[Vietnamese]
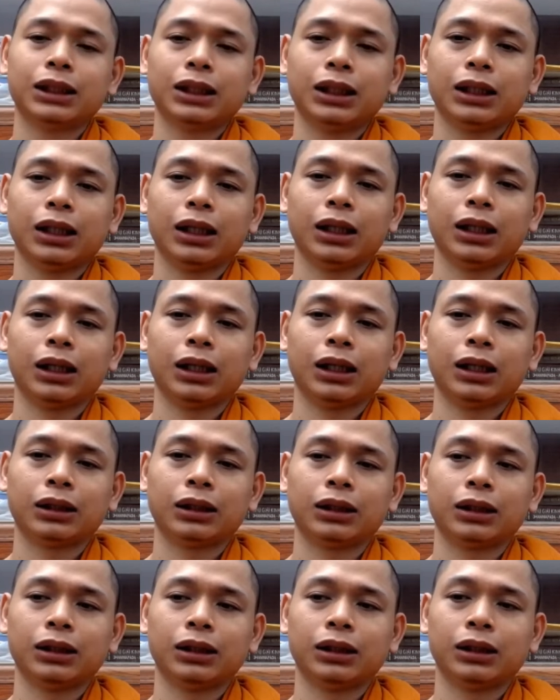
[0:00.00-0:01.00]
à,
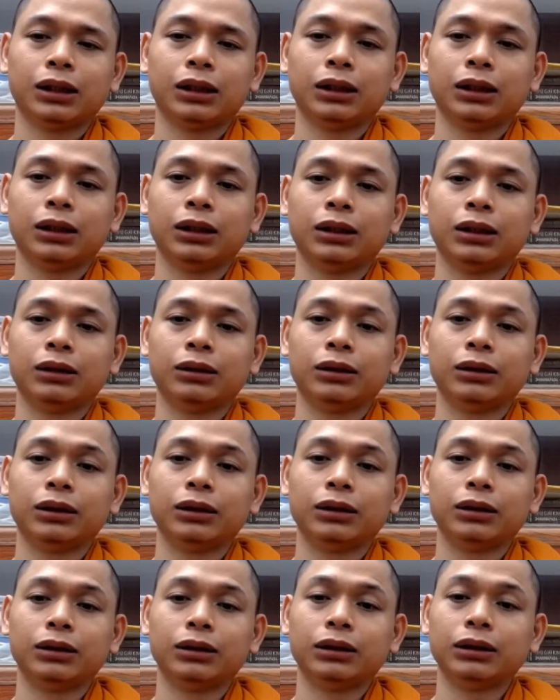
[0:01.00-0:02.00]
thì
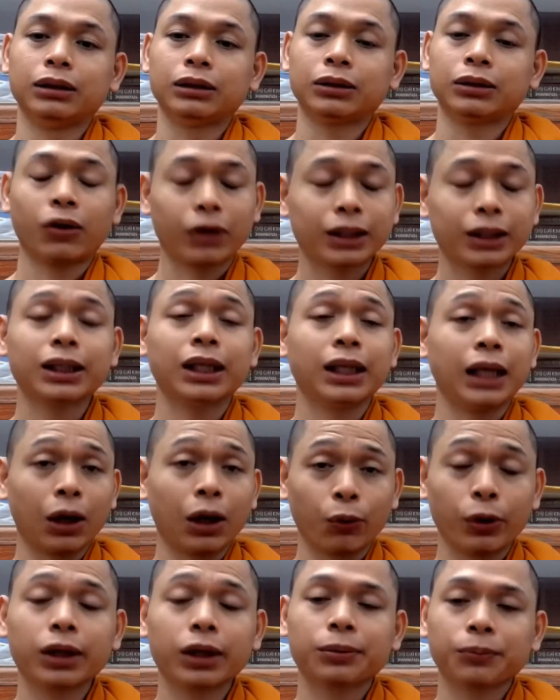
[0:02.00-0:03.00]
có cách để giải
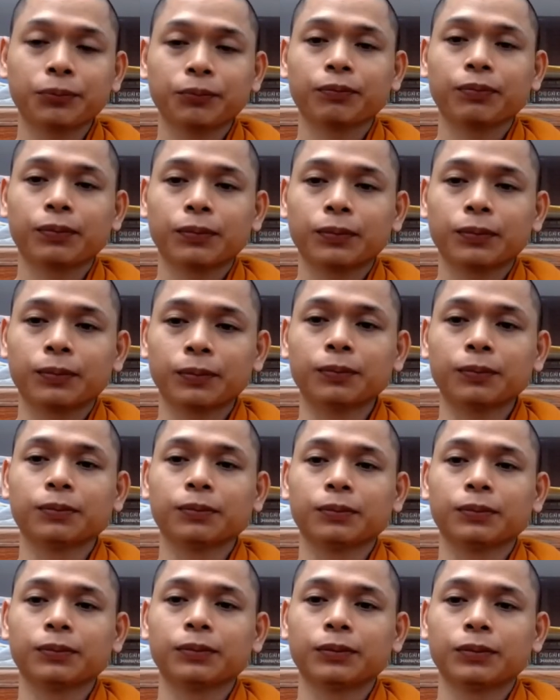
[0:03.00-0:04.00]
quyết ừ.
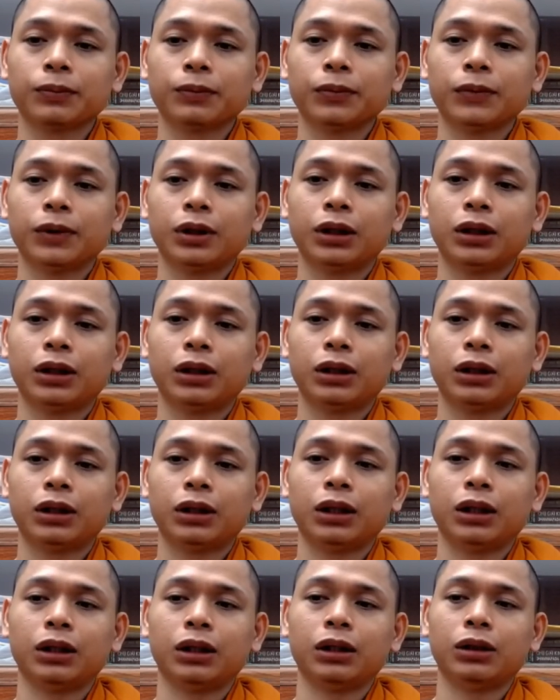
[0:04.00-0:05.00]

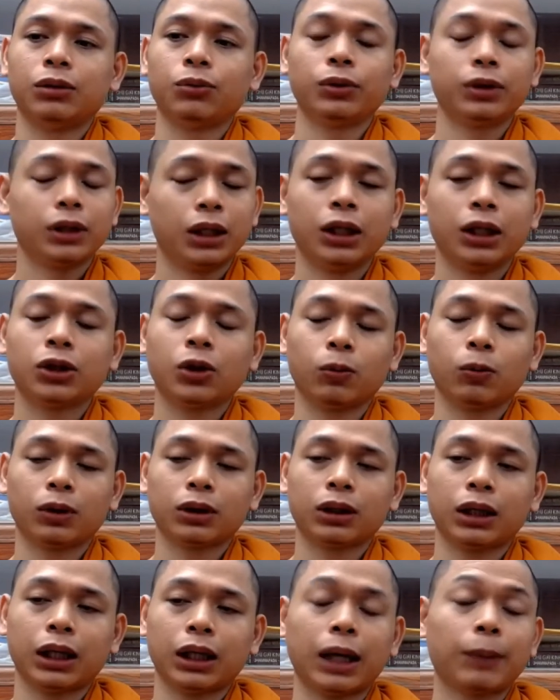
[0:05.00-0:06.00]
thì quý vị cũng
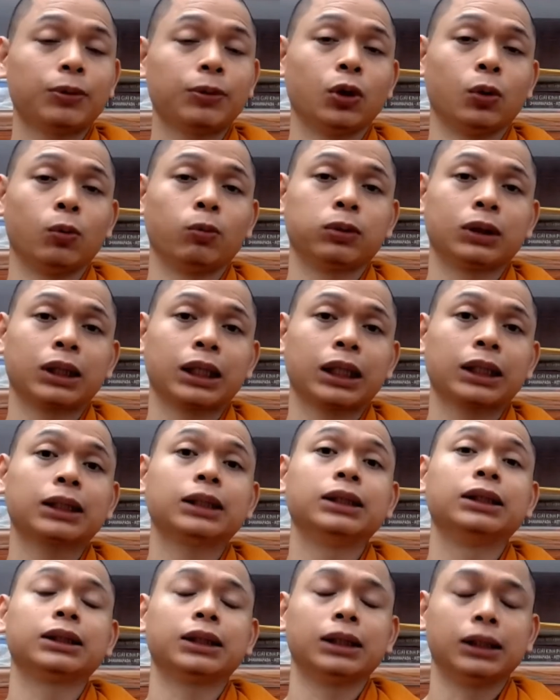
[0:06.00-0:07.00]
có thể áp dụng cách
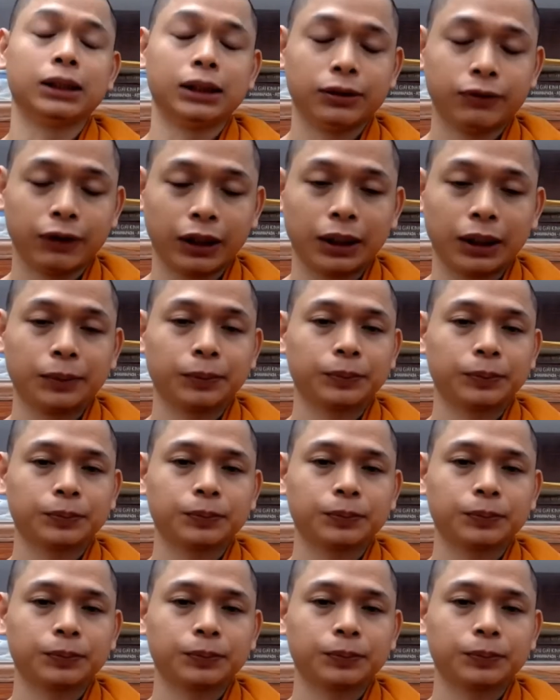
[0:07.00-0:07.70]
tương tự như vậy